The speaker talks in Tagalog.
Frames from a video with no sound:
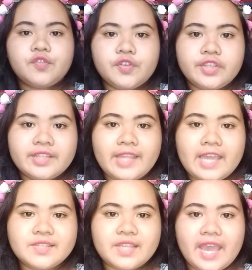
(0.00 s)
For the
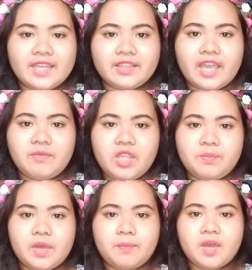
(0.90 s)
next item na
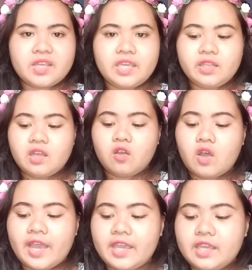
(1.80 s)
ipapakita ko
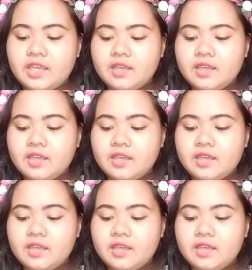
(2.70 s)
ay